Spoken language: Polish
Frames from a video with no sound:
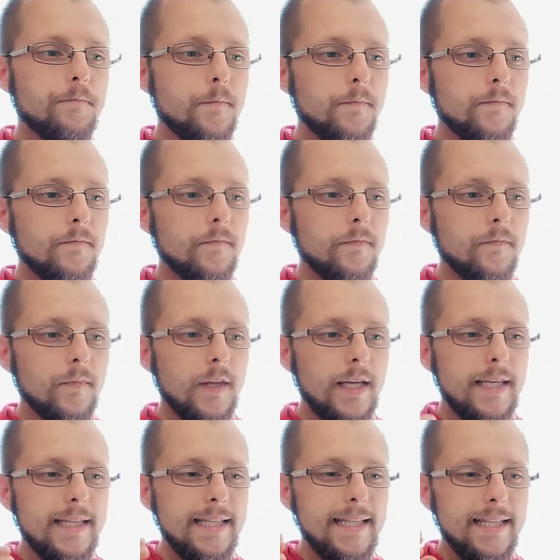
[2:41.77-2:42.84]
Mm,
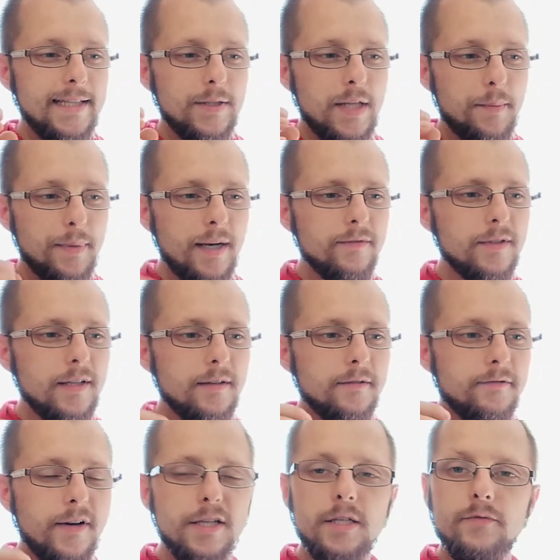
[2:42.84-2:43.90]
I to naprawdę
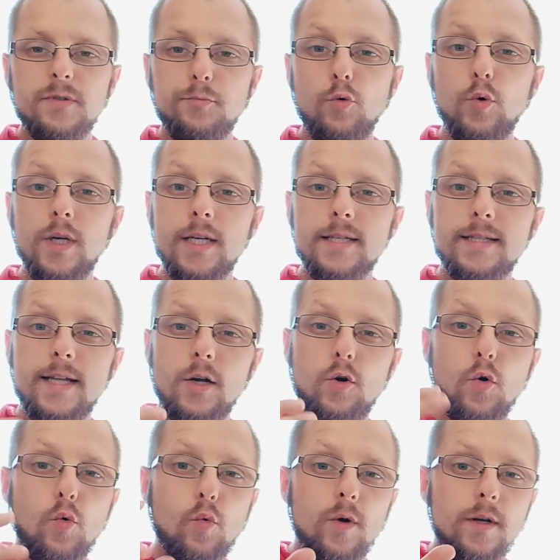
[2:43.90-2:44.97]
fajnie współgra z
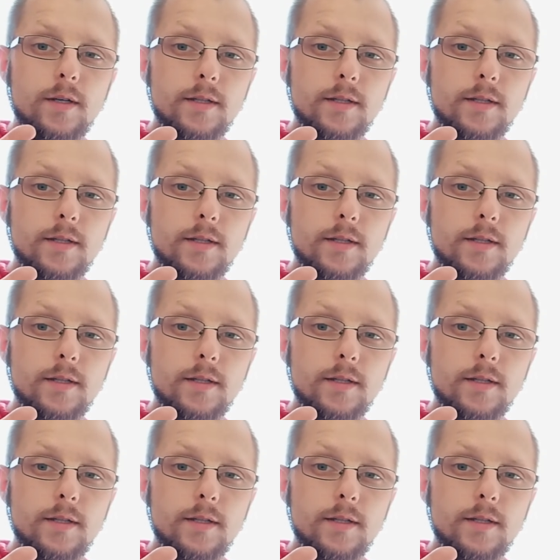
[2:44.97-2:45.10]
taką